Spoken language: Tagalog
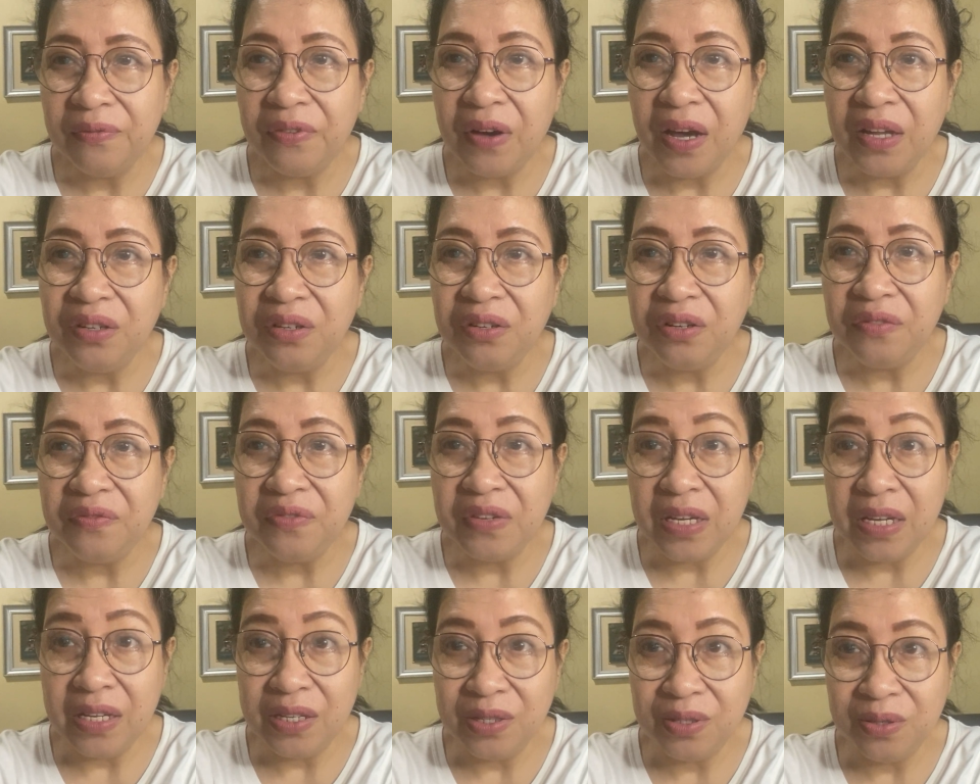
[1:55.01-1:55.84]
father of
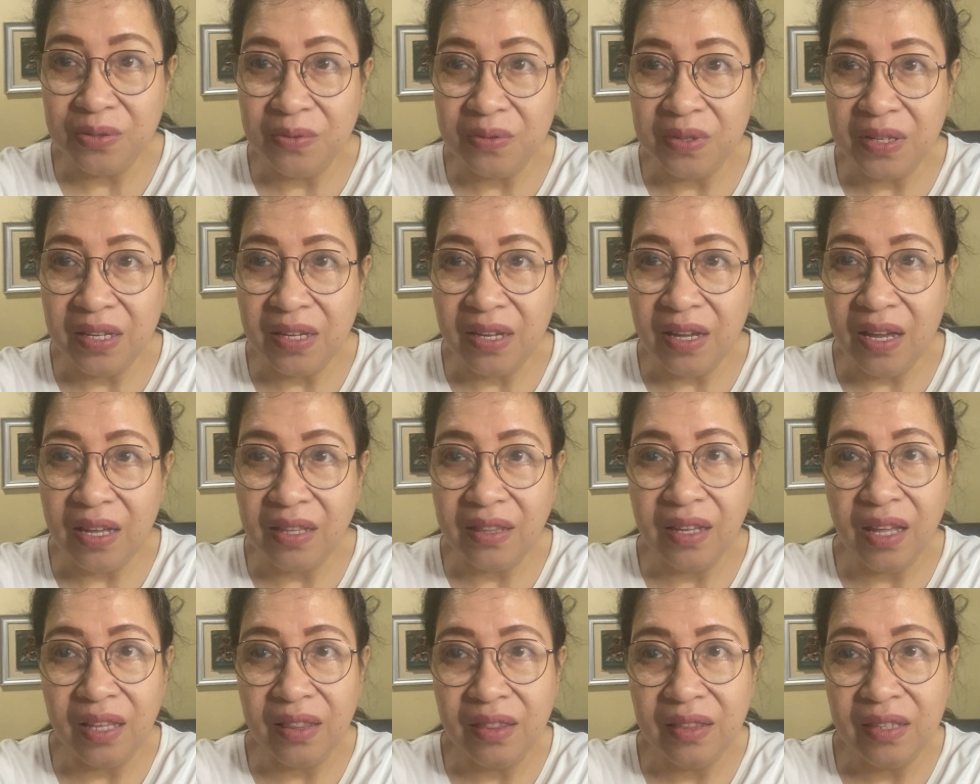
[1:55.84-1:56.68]
history
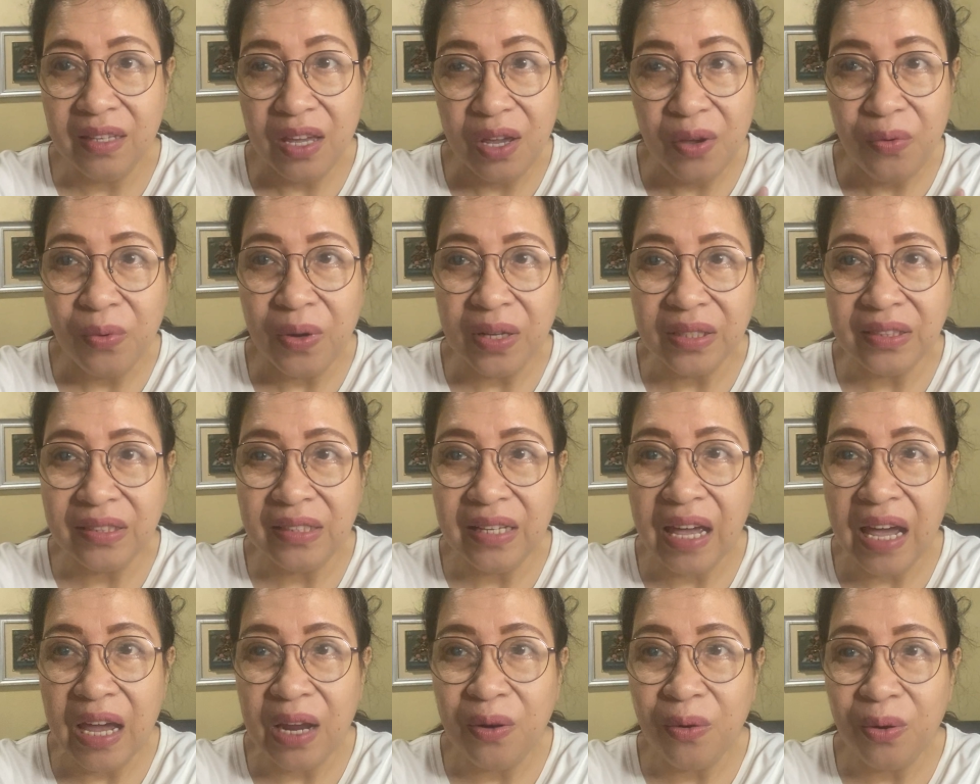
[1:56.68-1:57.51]
and that he was
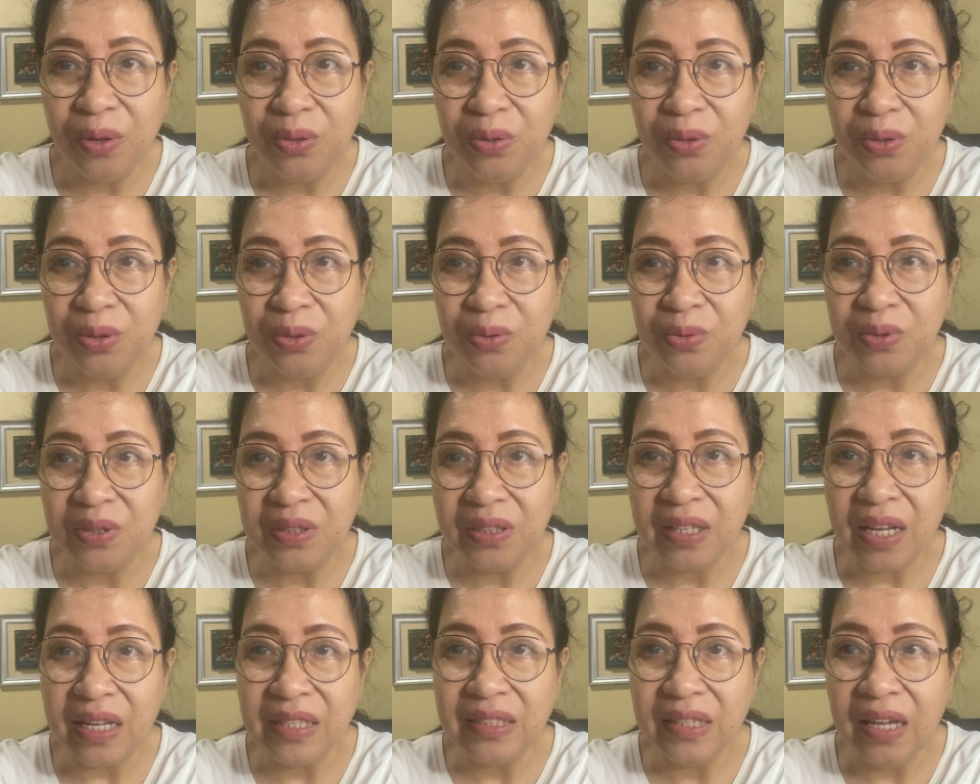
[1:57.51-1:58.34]

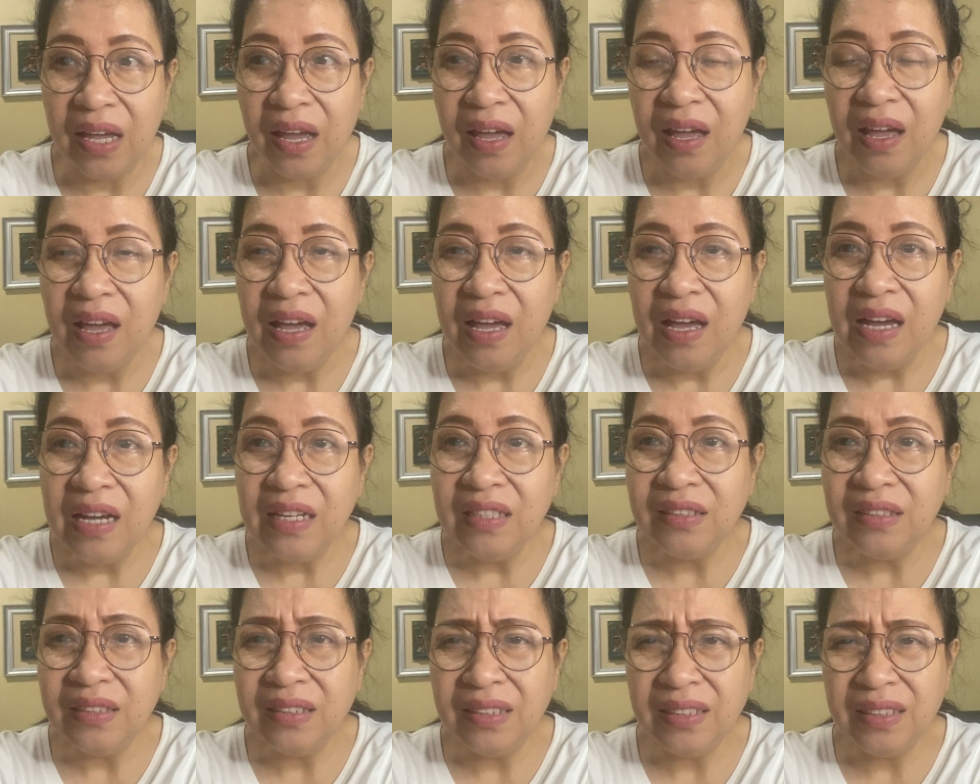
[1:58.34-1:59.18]
Herodotus kasi
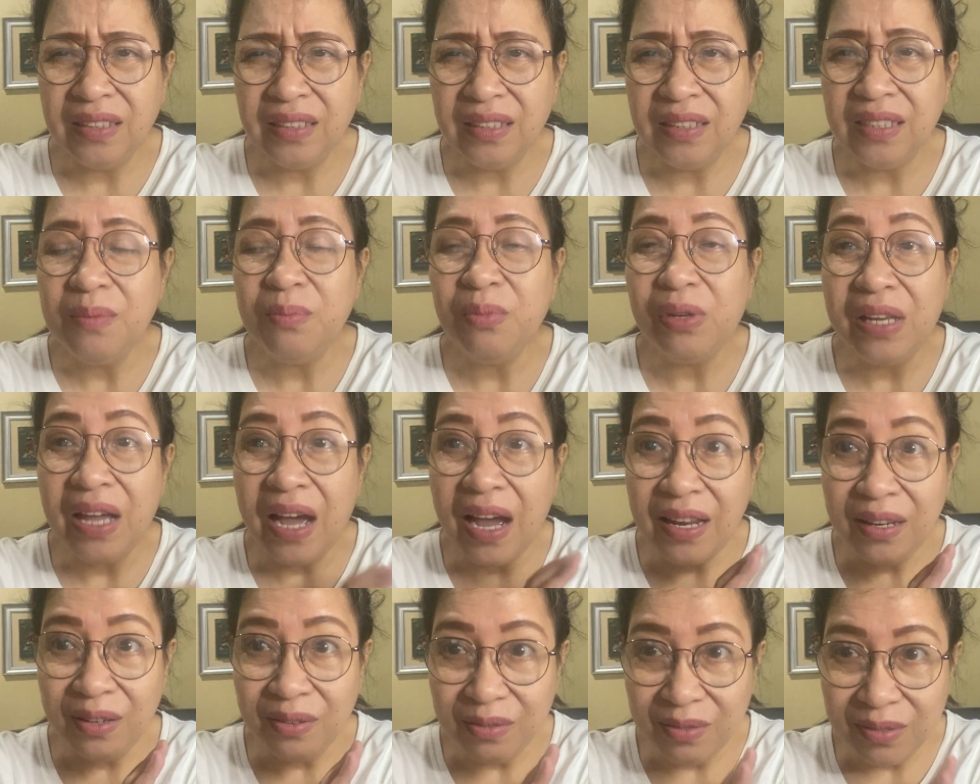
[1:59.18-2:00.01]

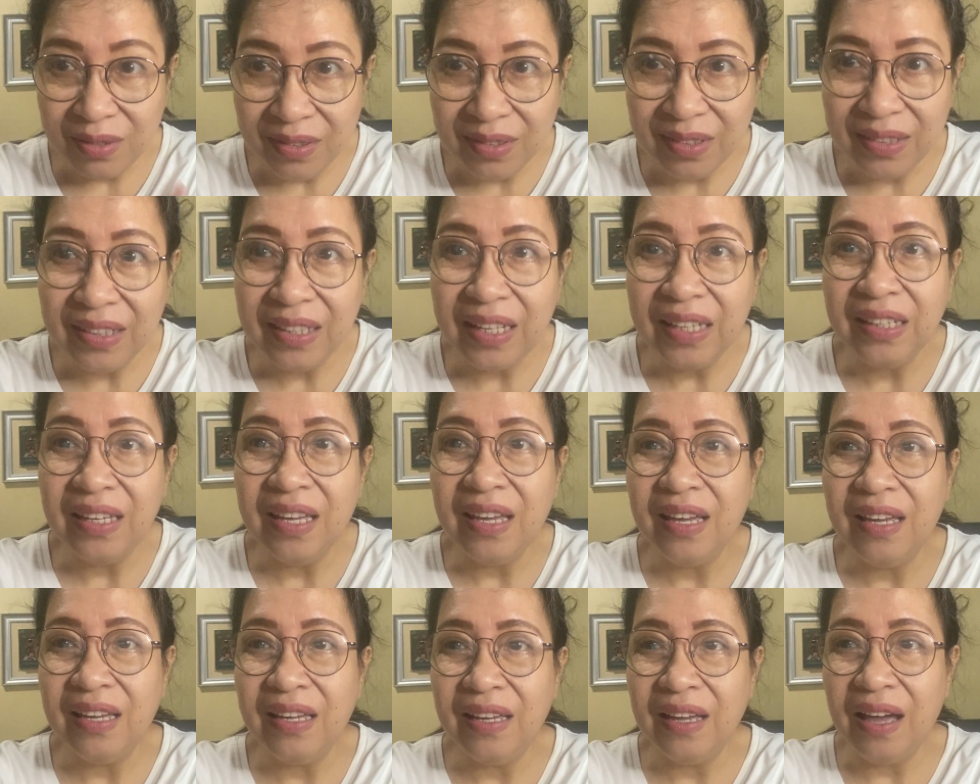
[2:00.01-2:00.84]
simula nung
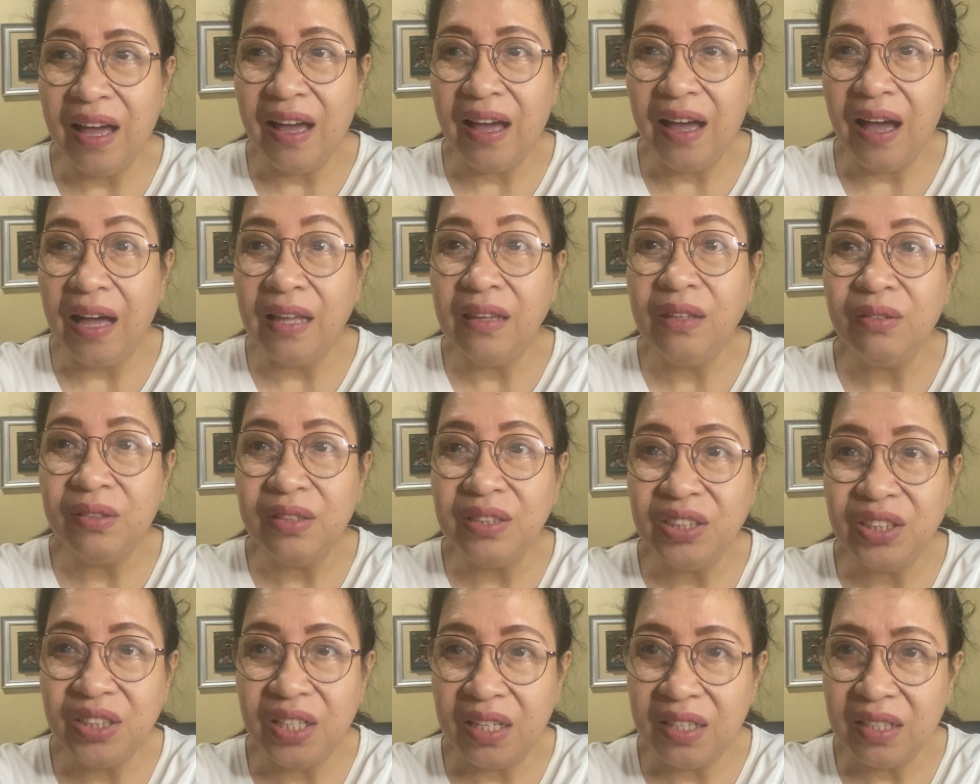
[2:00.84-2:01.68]
naging uh,
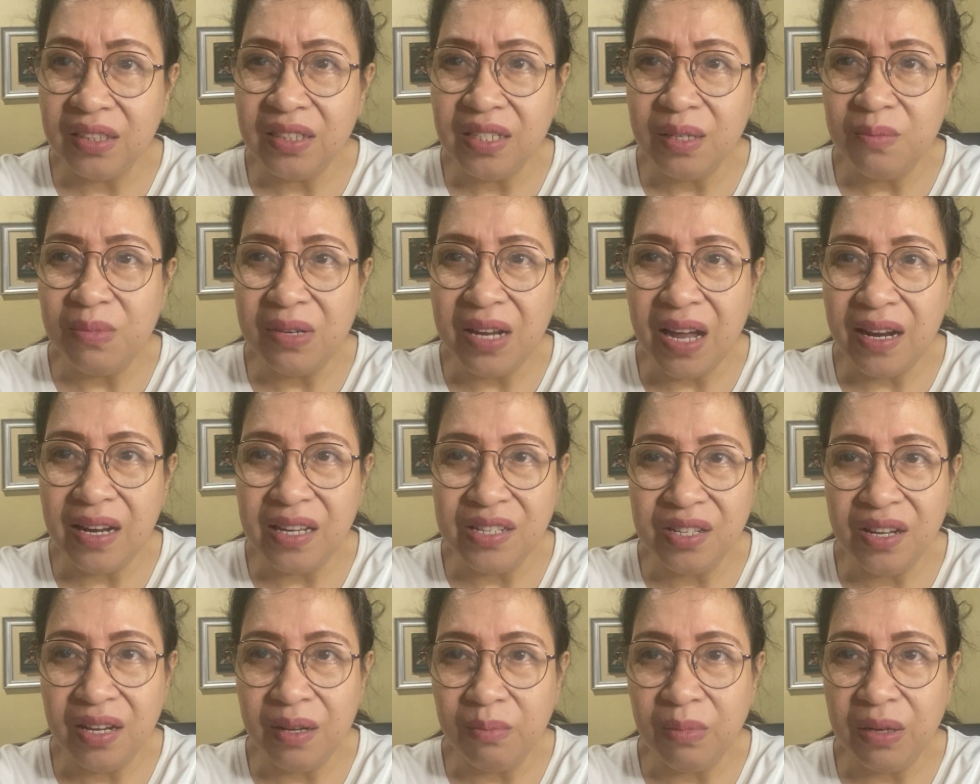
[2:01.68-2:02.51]
adult siya, nagsimula
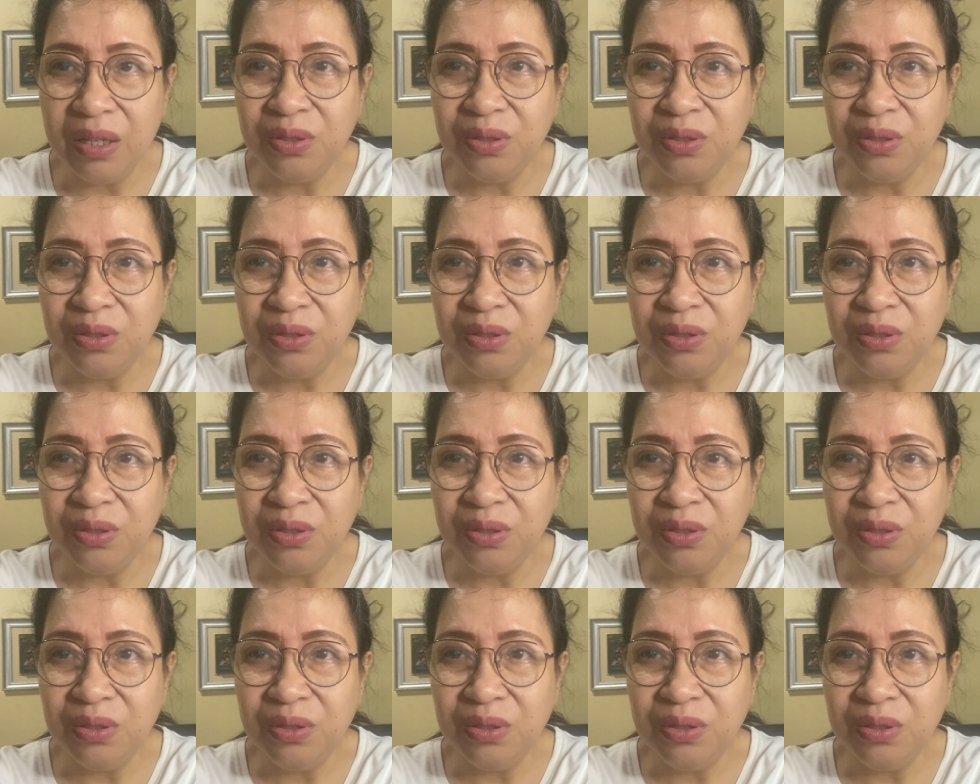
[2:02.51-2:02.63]
na siyang